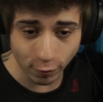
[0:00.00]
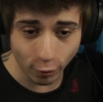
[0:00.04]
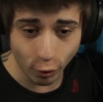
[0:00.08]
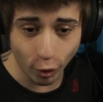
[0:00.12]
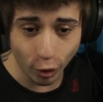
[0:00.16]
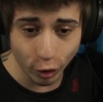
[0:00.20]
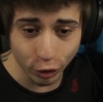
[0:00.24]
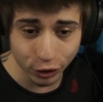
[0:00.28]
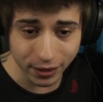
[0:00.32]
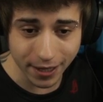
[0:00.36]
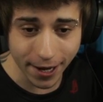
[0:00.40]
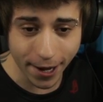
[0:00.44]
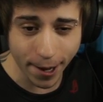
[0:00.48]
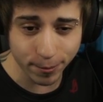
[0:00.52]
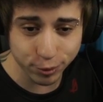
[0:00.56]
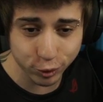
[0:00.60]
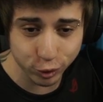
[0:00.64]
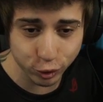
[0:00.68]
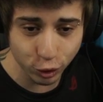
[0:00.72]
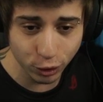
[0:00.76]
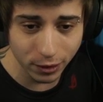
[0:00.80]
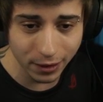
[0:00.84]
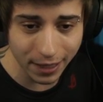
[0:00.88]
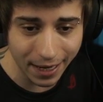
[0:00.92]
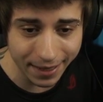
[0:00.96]
10
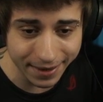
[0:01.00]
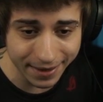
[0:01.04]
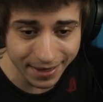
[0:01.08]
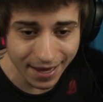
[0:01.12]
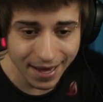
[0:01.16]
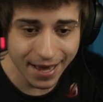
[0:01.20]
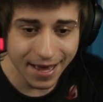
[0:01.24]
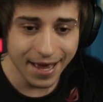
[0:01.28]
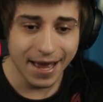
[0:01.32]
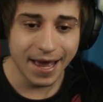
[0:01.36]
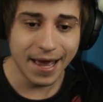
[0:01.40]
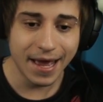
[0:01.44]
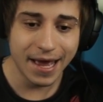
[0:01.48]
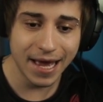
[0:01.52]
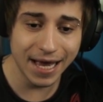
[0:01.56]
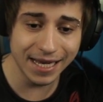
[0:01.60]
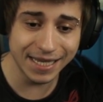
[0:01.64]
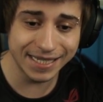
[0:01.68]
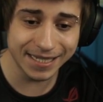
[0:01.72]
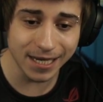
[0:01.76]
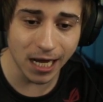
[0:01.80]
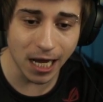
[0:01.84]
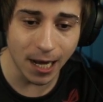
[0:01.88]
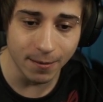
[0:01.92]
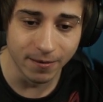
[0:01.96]
kapsülden
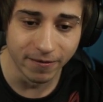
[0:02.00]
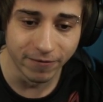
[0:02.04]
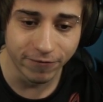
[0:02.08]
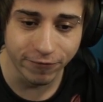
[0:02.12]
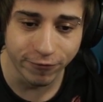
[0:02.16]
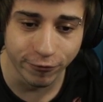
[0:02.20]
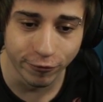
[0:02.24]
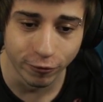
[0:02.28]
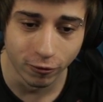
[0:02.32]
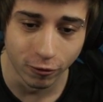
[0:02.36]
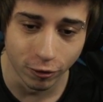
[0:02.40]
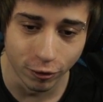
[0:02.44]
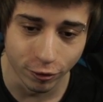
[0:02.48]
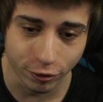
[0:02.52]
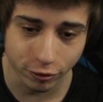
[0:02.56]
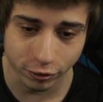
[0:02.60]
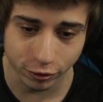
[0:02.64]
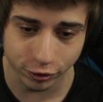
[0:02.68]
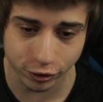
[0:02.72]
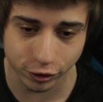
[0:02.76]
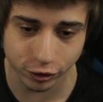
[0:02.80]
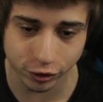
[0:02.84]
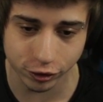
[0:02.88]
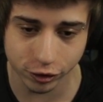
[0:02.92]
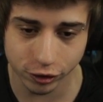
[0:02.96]
hesabı
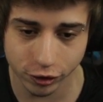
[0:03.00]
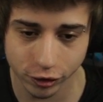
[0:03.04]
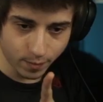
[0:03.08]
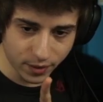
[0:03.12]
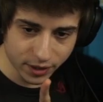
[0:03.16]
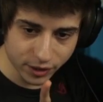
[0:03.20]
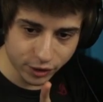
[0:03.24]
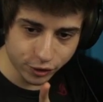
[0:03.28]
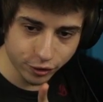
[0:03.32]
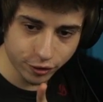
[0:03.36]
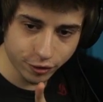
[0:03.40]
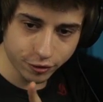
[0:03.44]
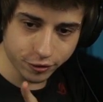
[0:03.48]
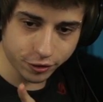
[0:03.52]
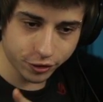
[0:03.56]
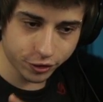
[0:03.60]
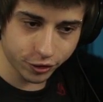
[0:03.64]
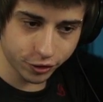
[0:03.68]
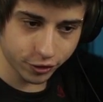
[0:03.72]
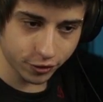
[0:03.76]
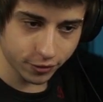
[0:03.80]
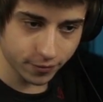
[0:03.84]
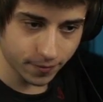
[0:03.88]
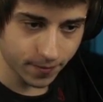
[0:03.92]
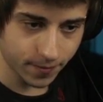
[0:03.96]
fulluyoruz. Basıyoruz.